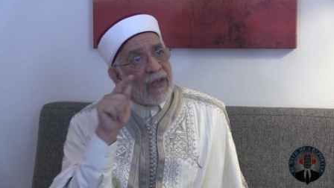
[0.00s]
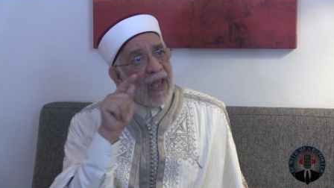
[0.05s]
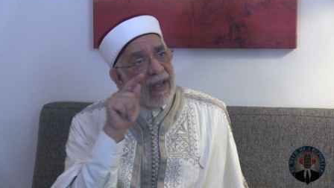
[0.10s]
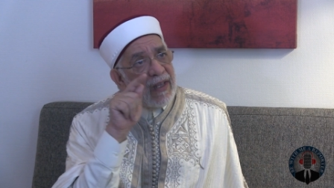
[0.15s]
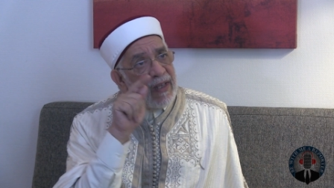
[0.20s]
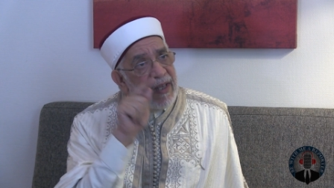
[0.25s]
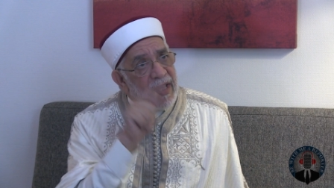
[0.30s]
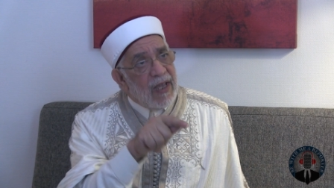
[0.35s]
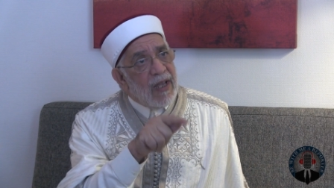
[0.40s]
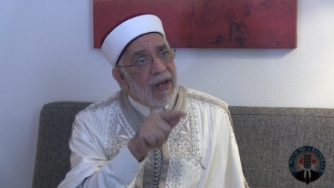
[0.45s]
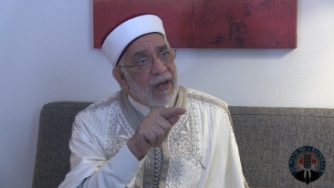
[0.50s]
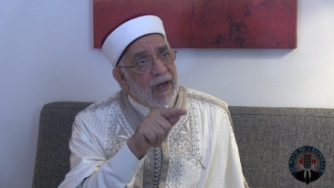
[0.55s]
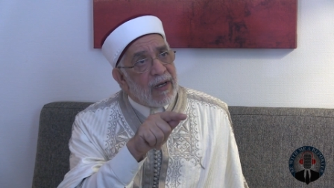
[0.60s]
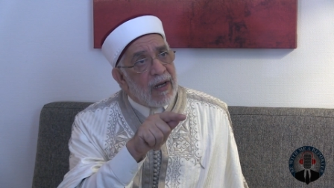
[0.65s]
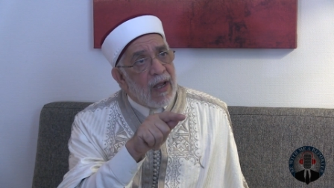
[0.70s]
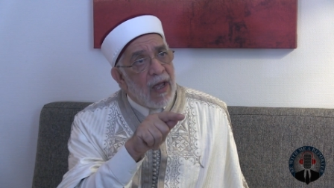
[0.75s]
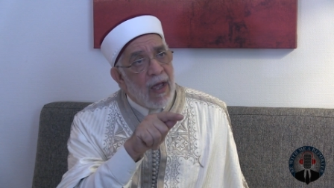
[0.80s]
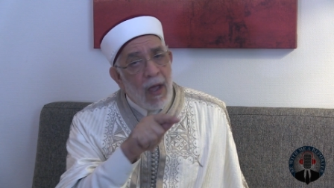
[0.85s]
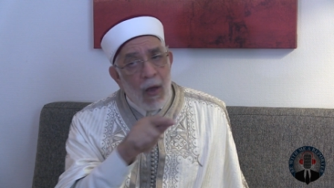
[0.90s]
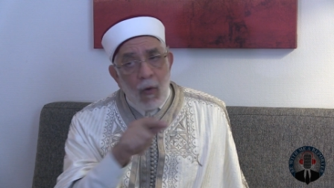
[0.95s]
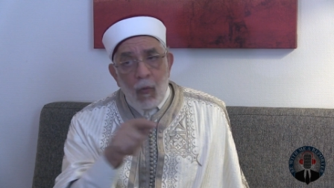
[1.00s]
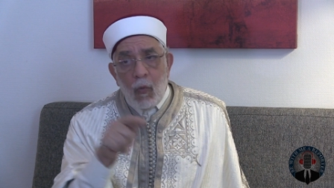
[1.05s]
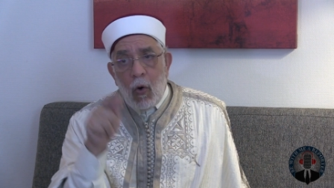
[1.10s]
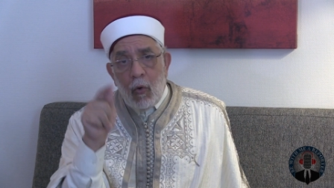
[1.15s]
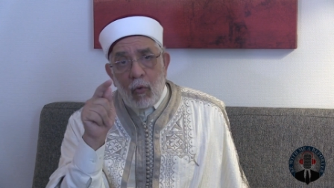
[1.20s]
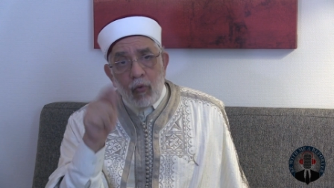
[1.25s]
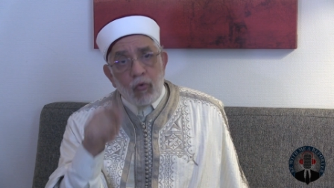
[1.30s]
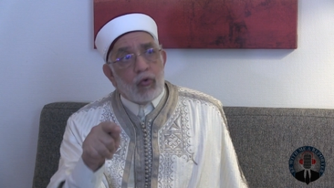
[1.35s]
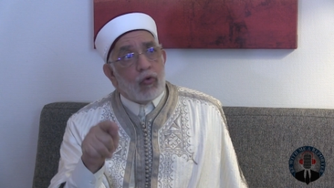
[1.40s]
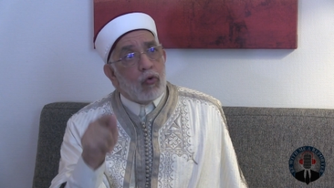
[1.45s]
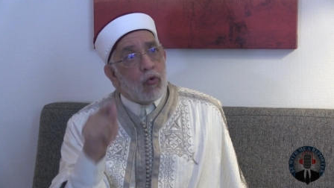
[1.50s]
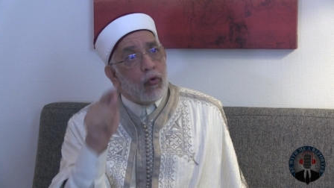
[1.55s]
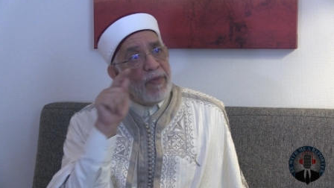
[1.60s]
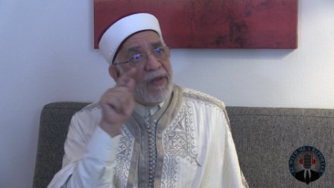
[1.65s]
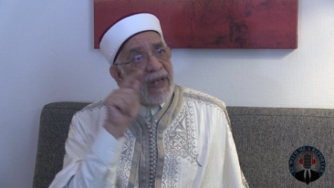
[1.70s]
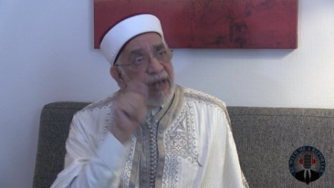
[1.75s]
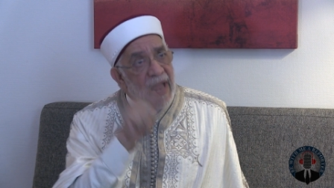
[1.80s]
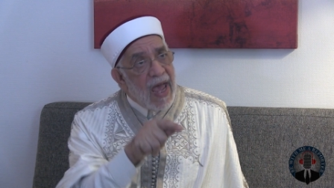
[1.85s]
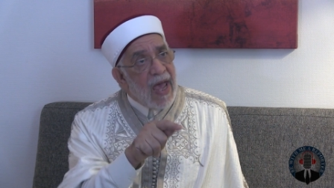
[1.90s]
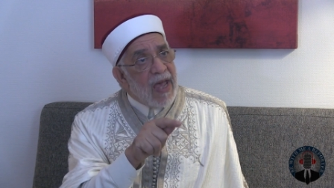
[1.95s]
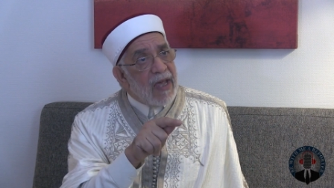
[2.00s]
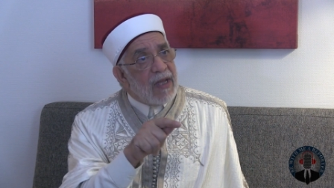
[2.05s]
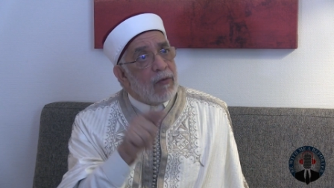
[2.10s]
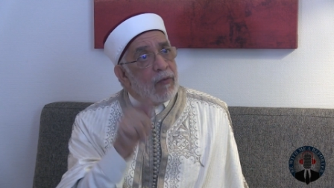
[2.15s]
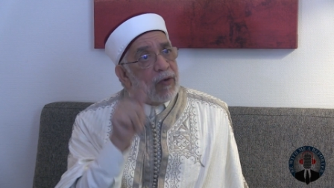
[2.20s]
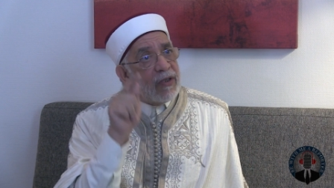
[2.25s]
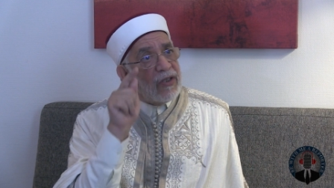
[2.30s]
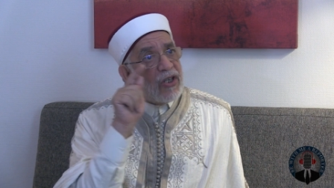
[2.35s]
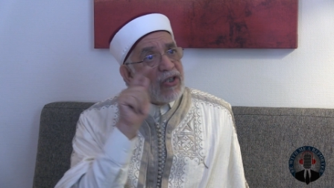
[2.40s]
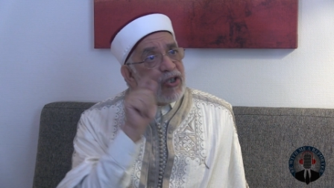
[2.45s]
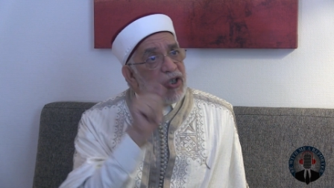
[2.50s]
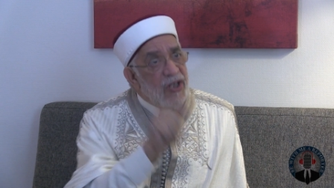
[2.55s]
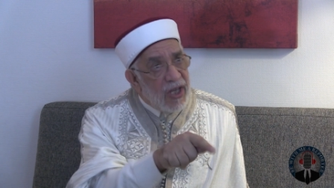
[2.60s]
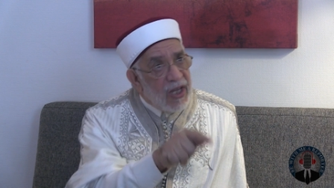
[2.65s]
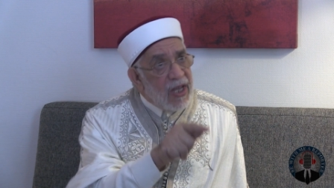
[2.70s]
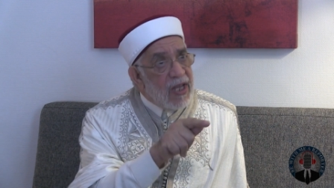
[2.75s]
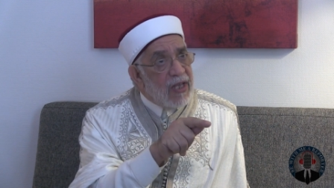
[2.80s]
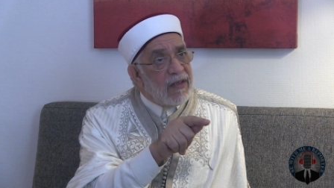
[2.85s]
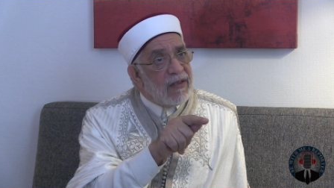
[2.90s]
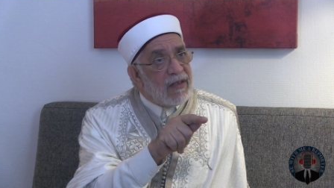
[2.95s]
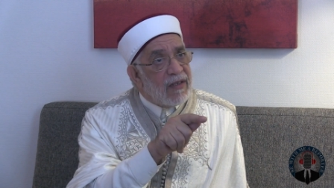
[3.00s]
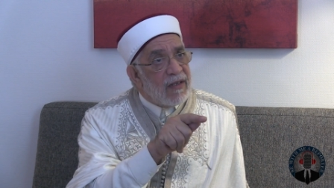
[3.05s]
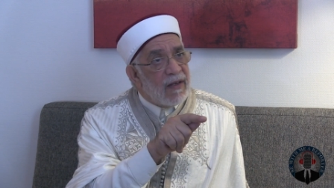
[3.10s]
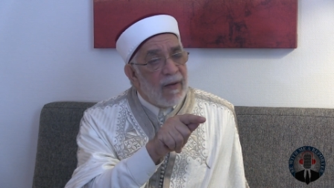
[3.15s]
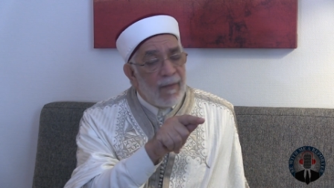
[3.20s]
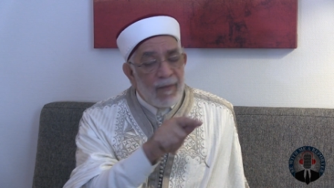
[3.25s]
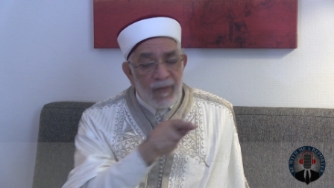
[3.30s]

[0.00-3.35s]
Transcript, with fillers: تغيير وعنصر بناء وتشييد